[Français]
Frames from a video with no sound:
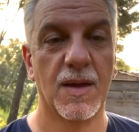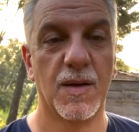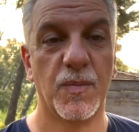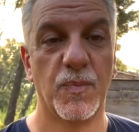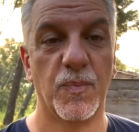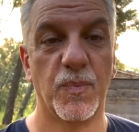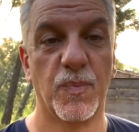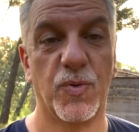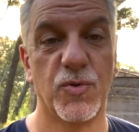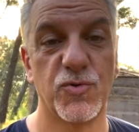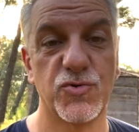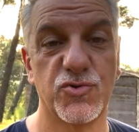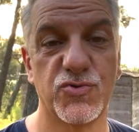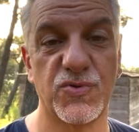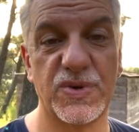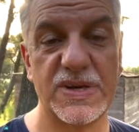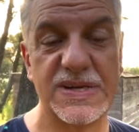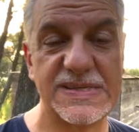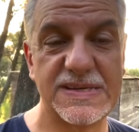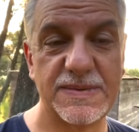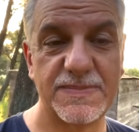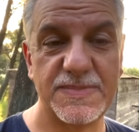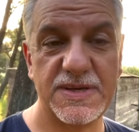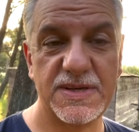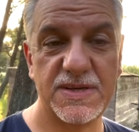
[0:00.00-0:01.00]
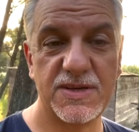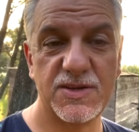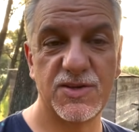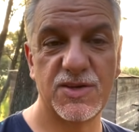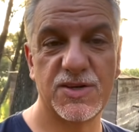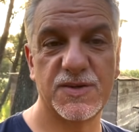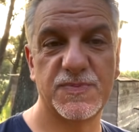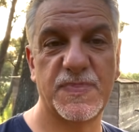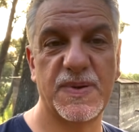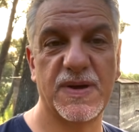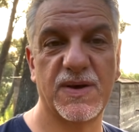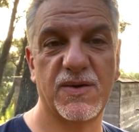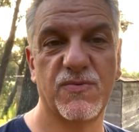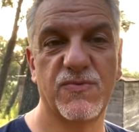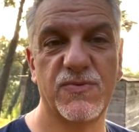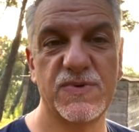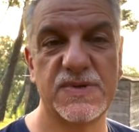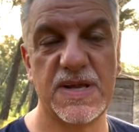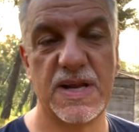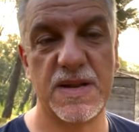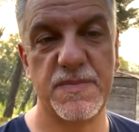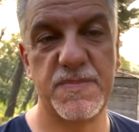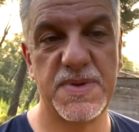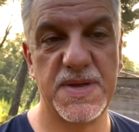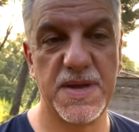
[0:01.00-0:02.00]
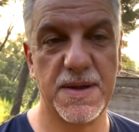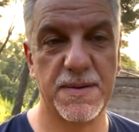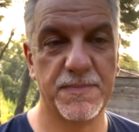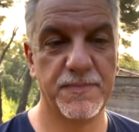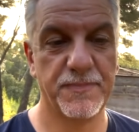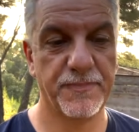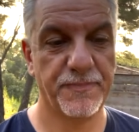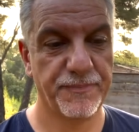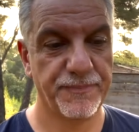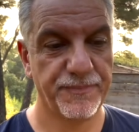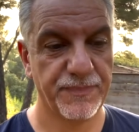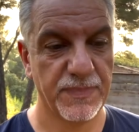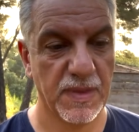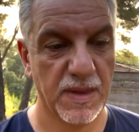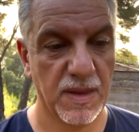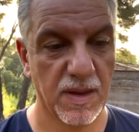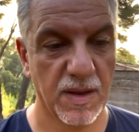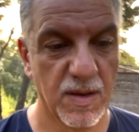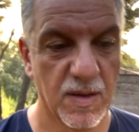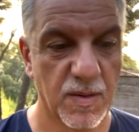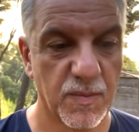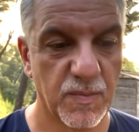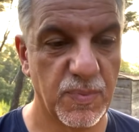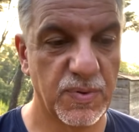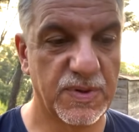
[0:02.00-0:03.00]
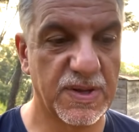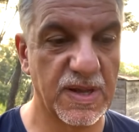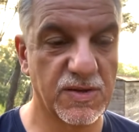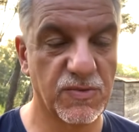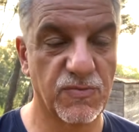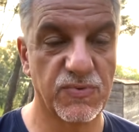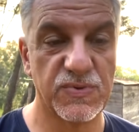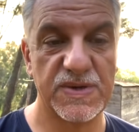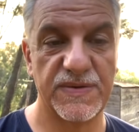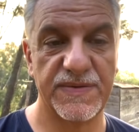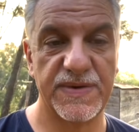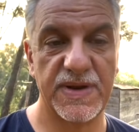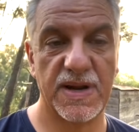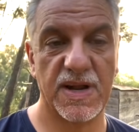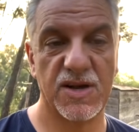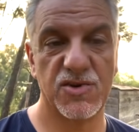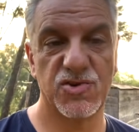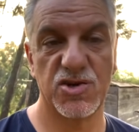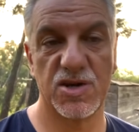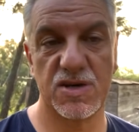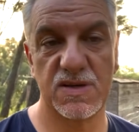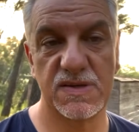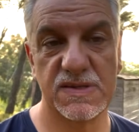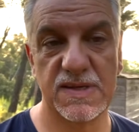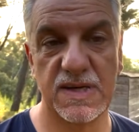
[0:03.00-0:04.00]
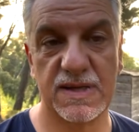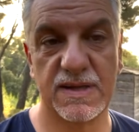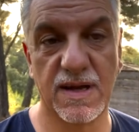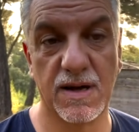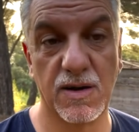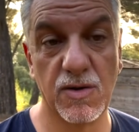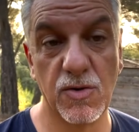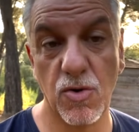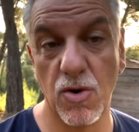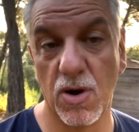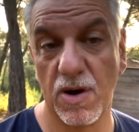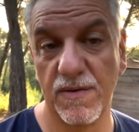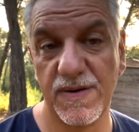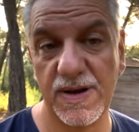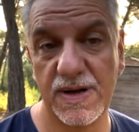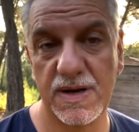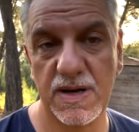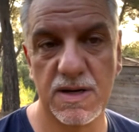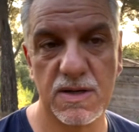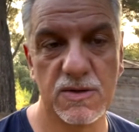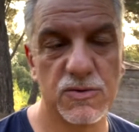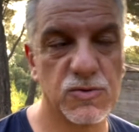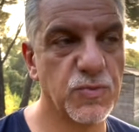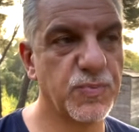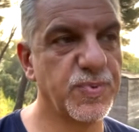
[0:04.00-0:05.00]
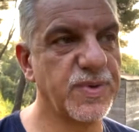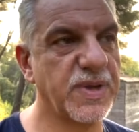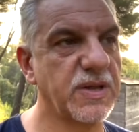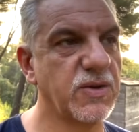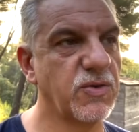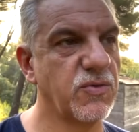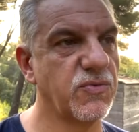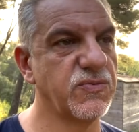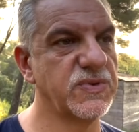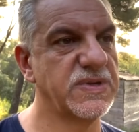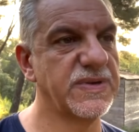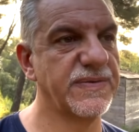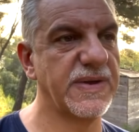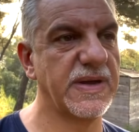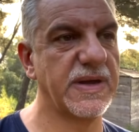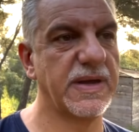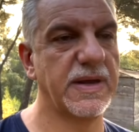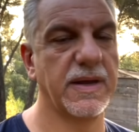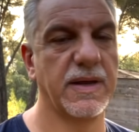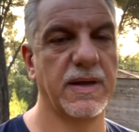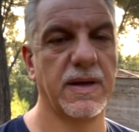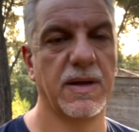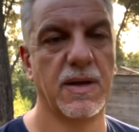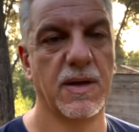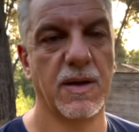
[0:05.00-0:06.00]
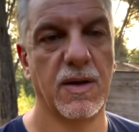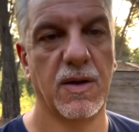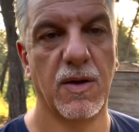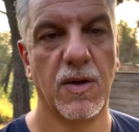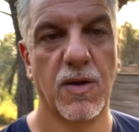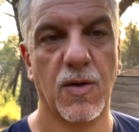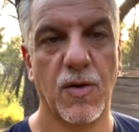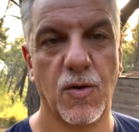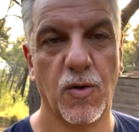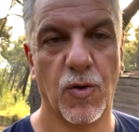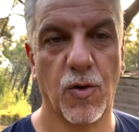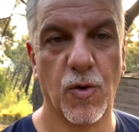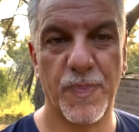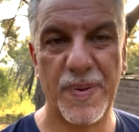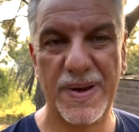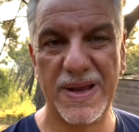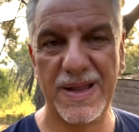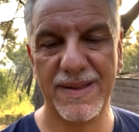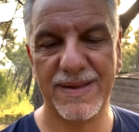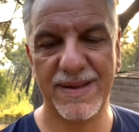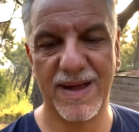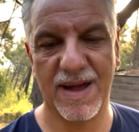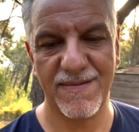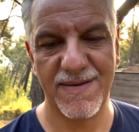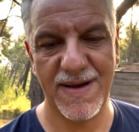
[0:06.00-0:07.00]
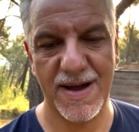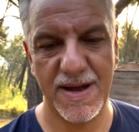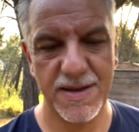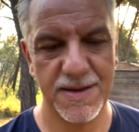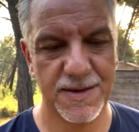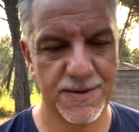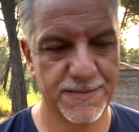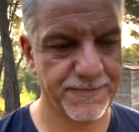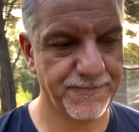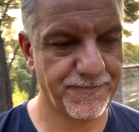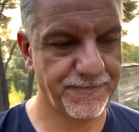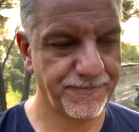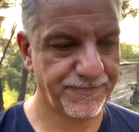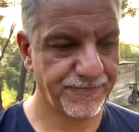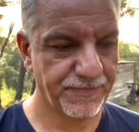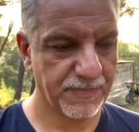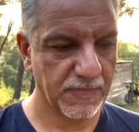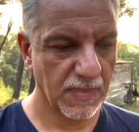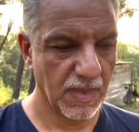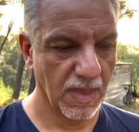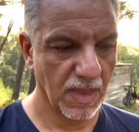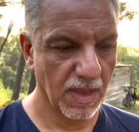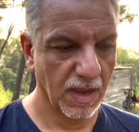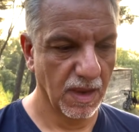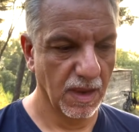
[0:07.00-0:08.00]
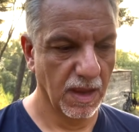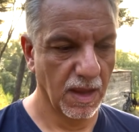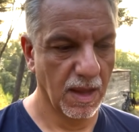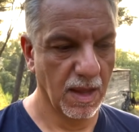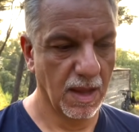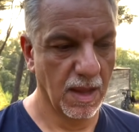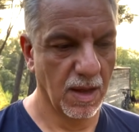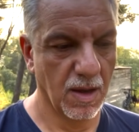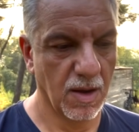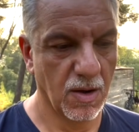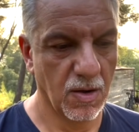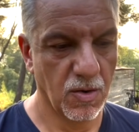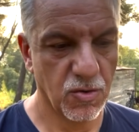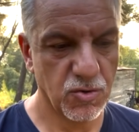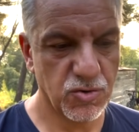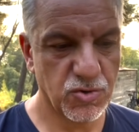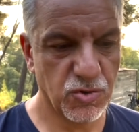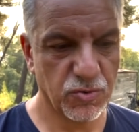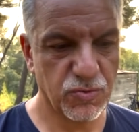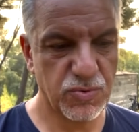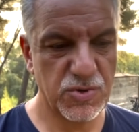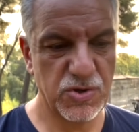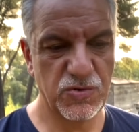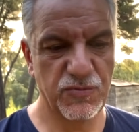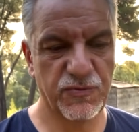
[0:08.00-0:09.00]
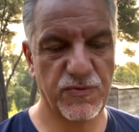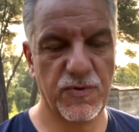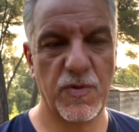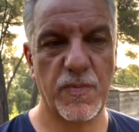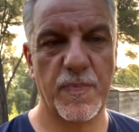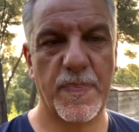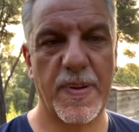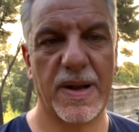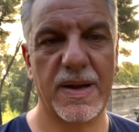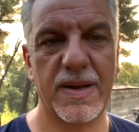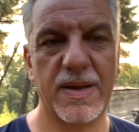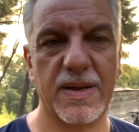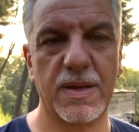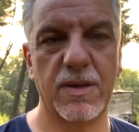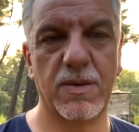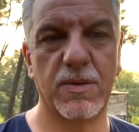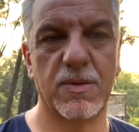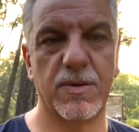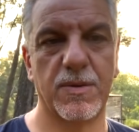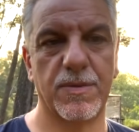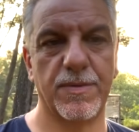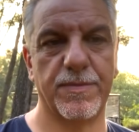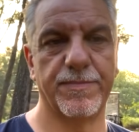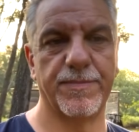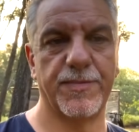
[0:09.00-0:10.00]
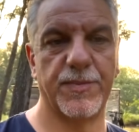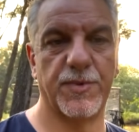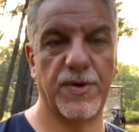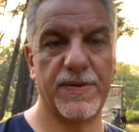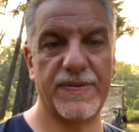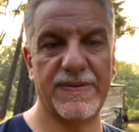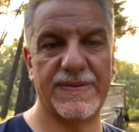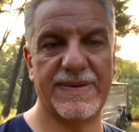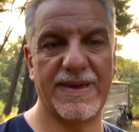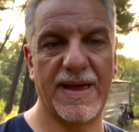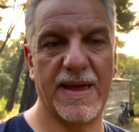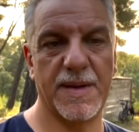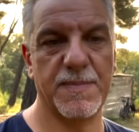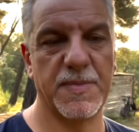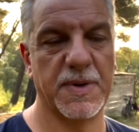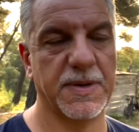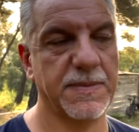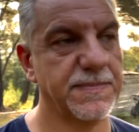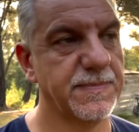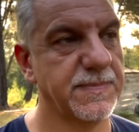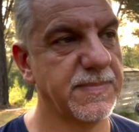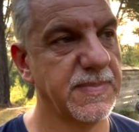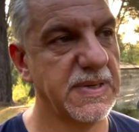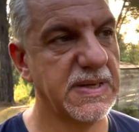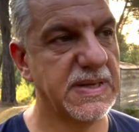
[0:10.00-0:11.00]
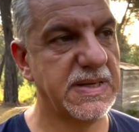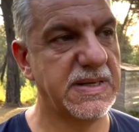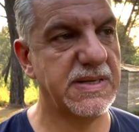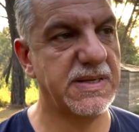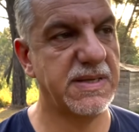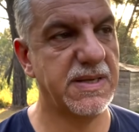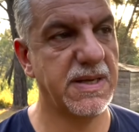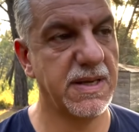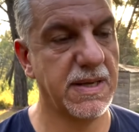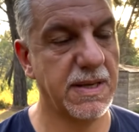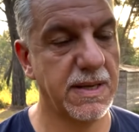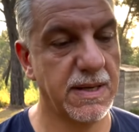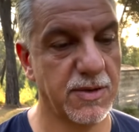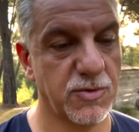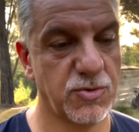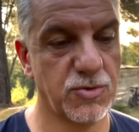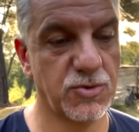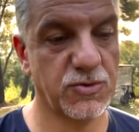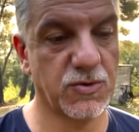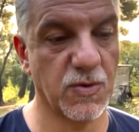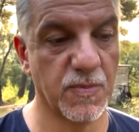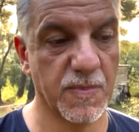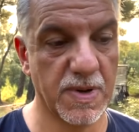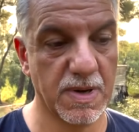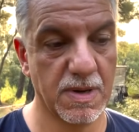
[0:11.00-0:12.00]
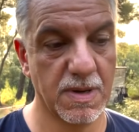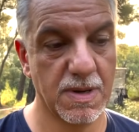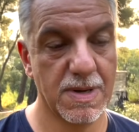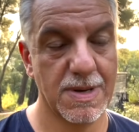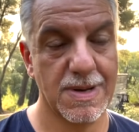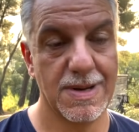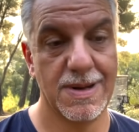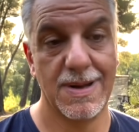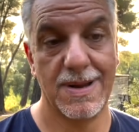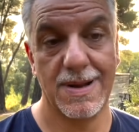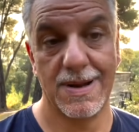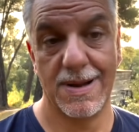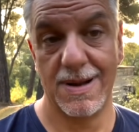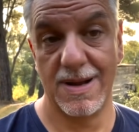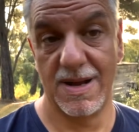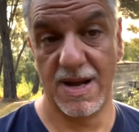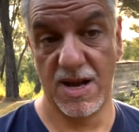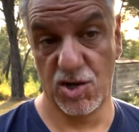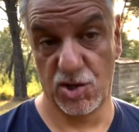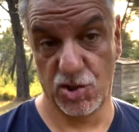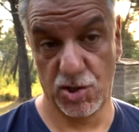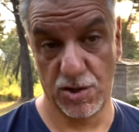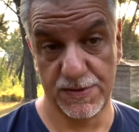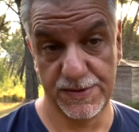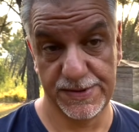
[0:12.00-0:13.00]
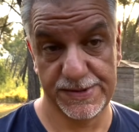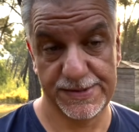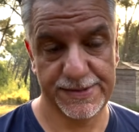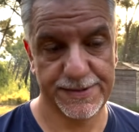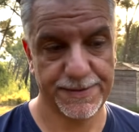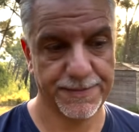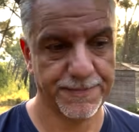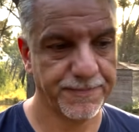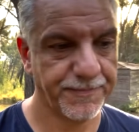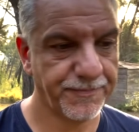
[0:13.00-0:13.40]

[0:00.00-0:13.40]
Bonjour les amis, j'espère que vous allez bien. Peut-être que vous avez la chance d'être encore en vacances, ou peut-être que vous avez repris le travail. Aujourd'hui, je voulais parler euh, d'un thème qui est justement la chance.